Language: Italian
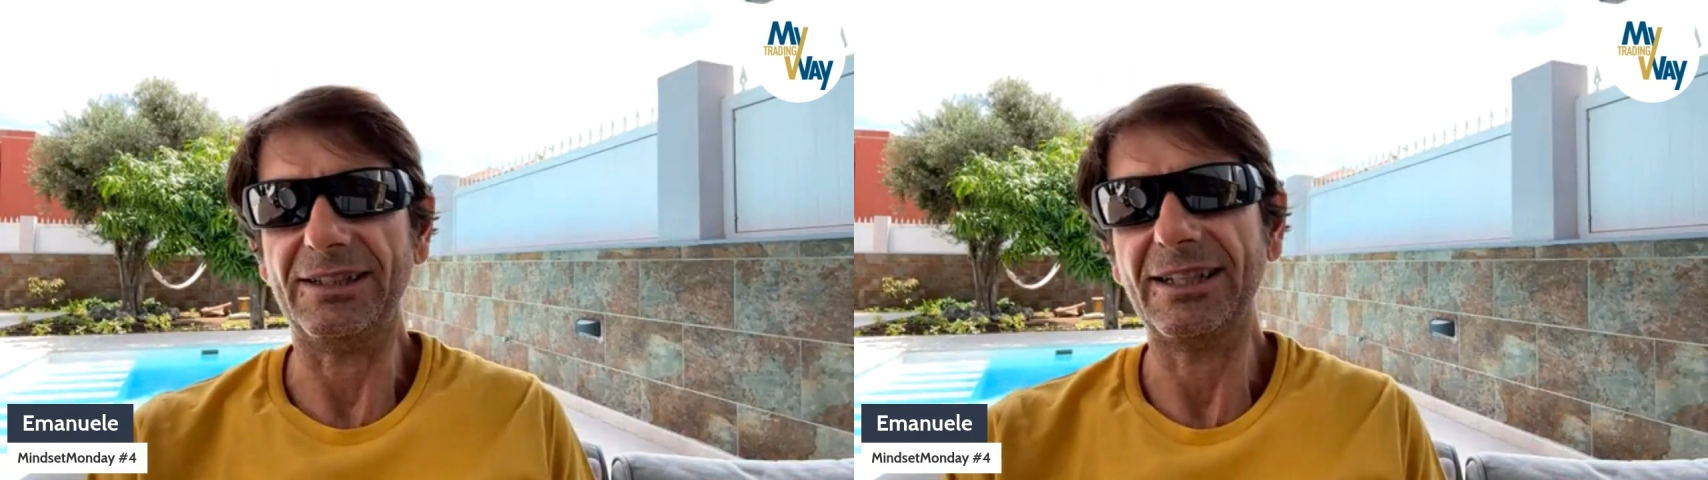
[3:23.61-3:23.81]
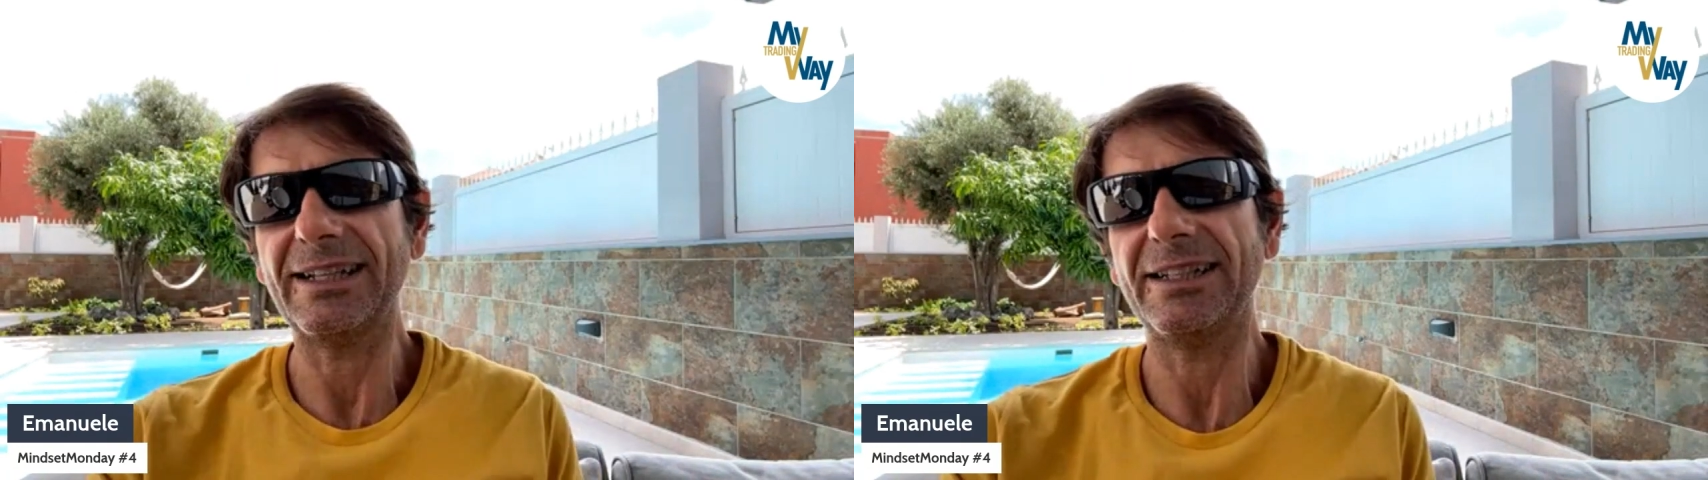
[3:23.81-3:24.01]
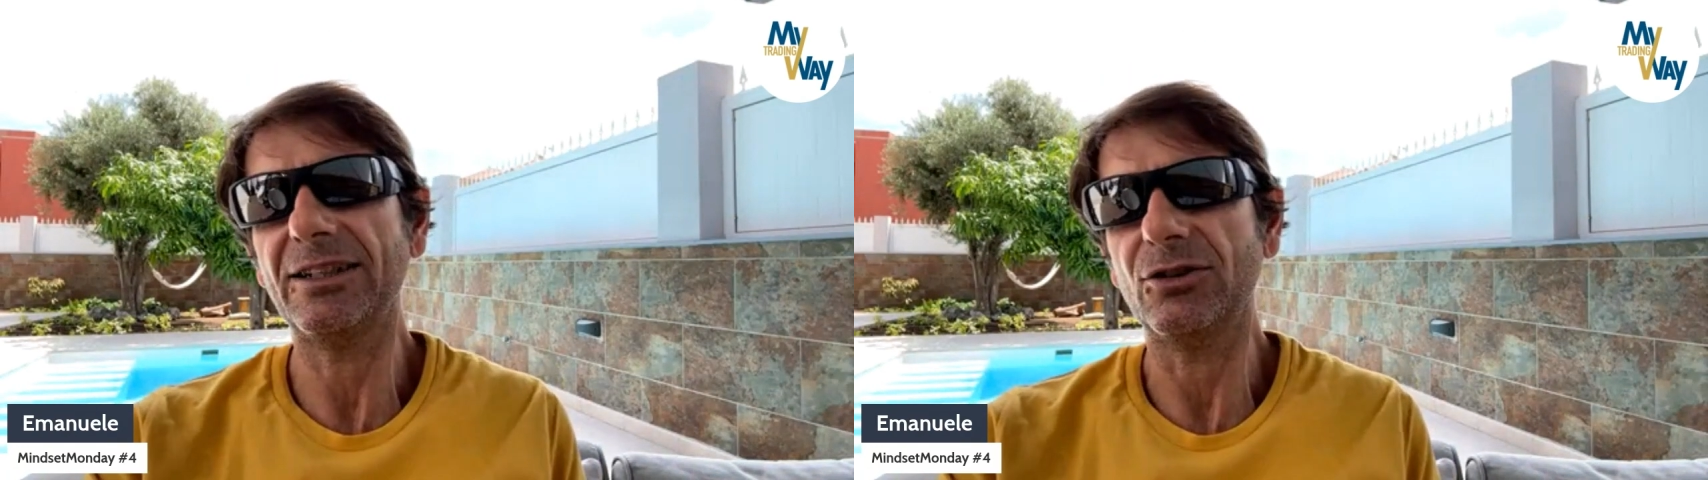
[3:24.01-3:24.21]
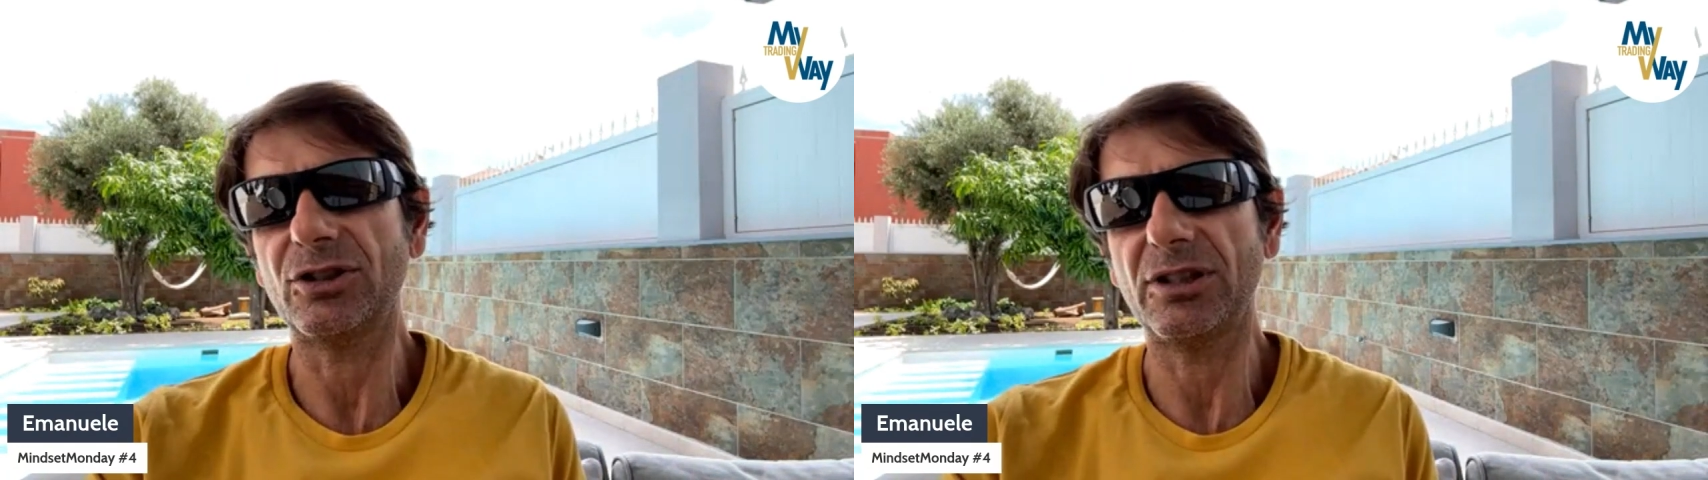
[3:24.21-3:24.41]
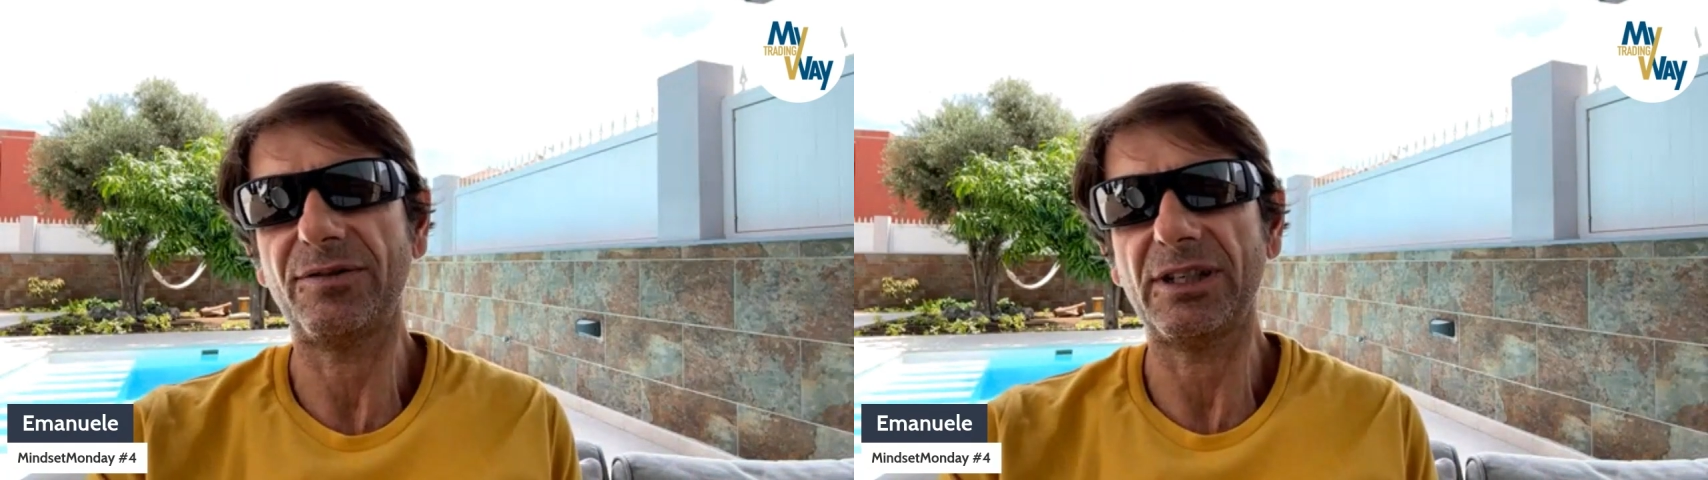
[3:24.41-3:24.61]
te la rigano
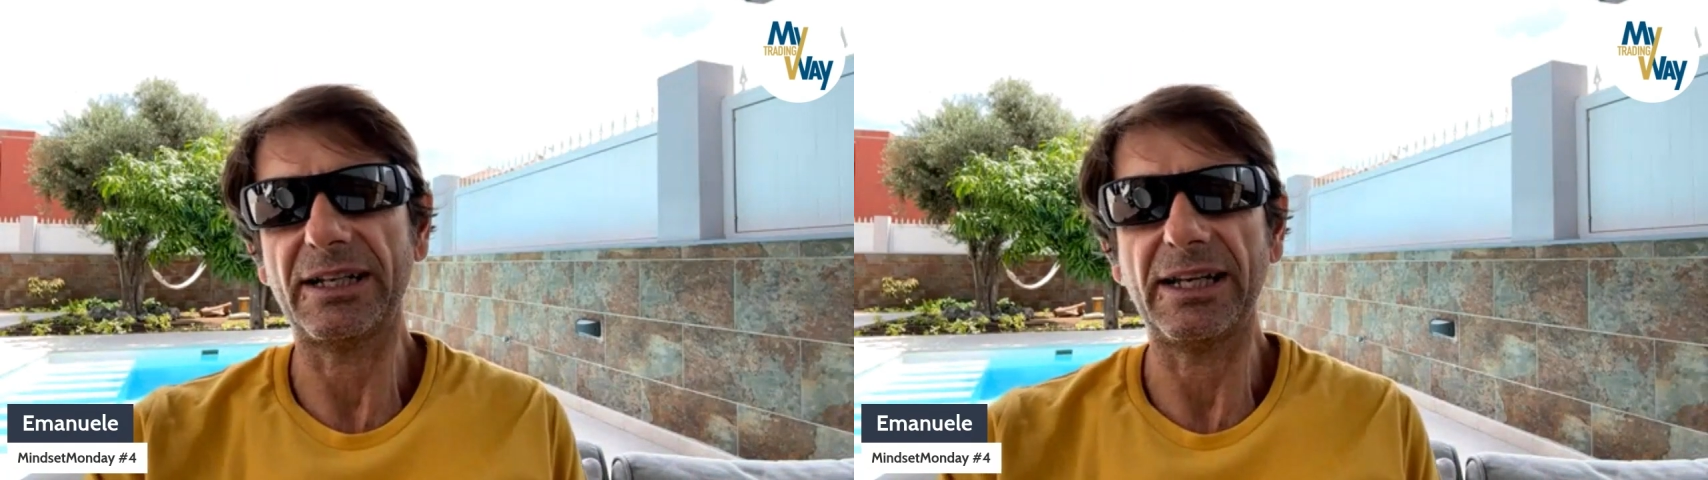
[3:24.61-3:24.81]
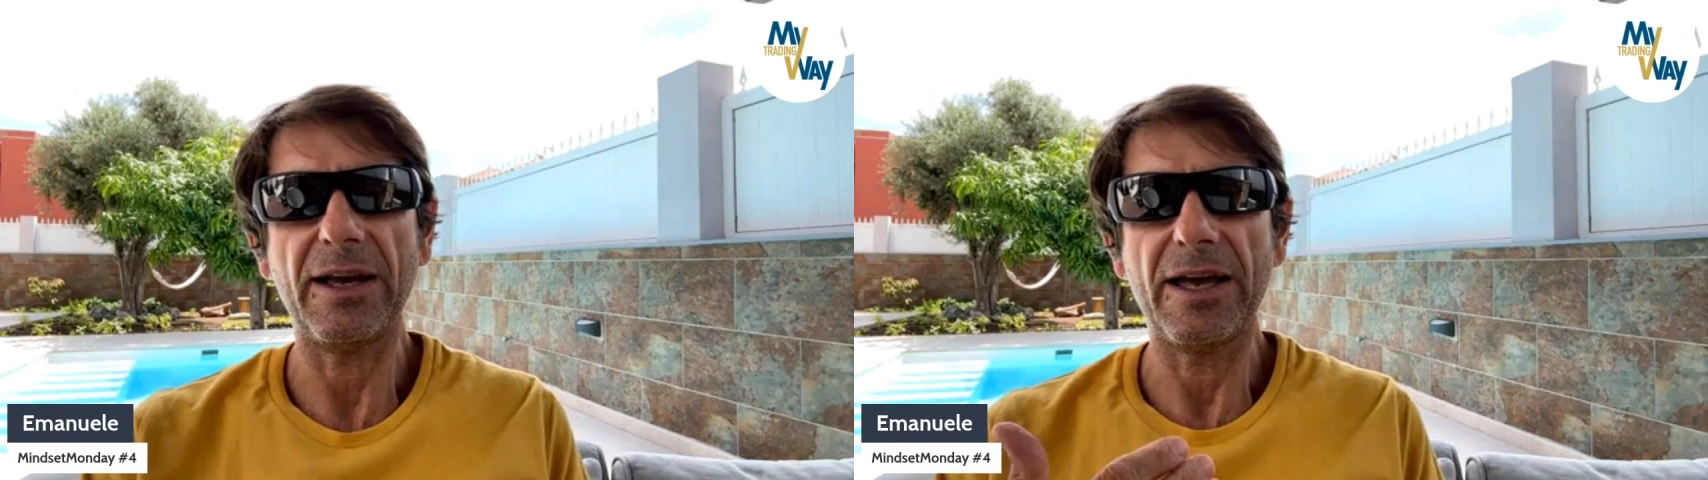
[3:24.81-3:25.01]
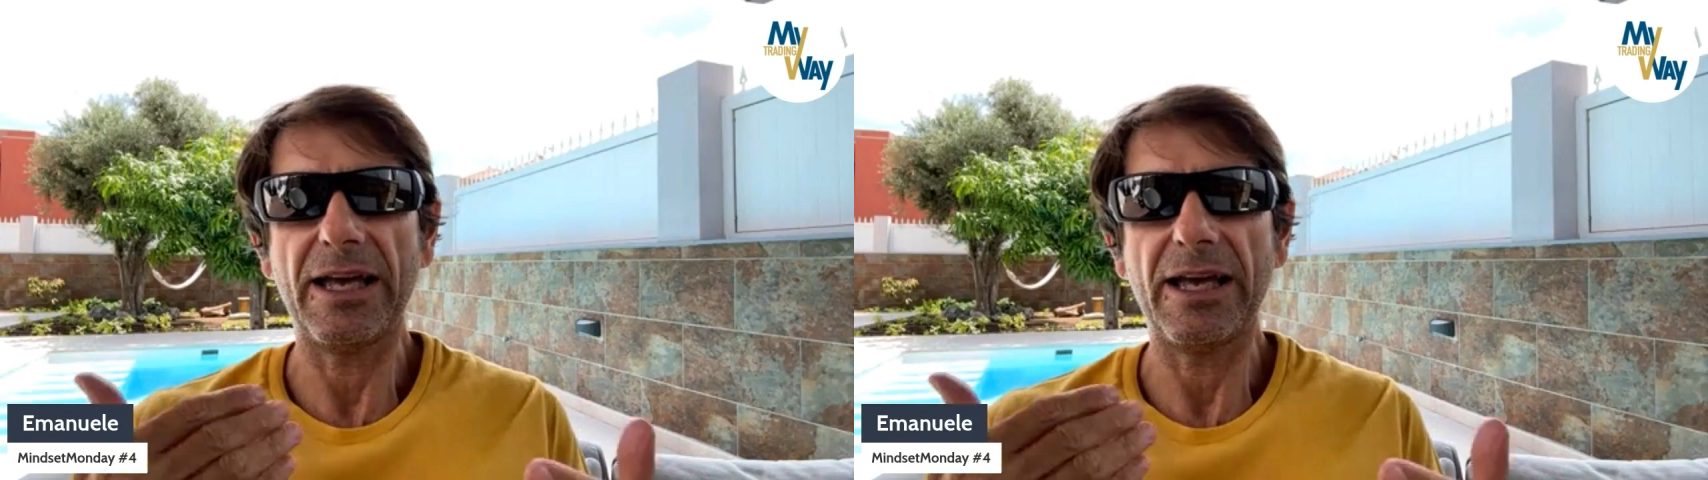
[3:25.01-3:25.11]
significa che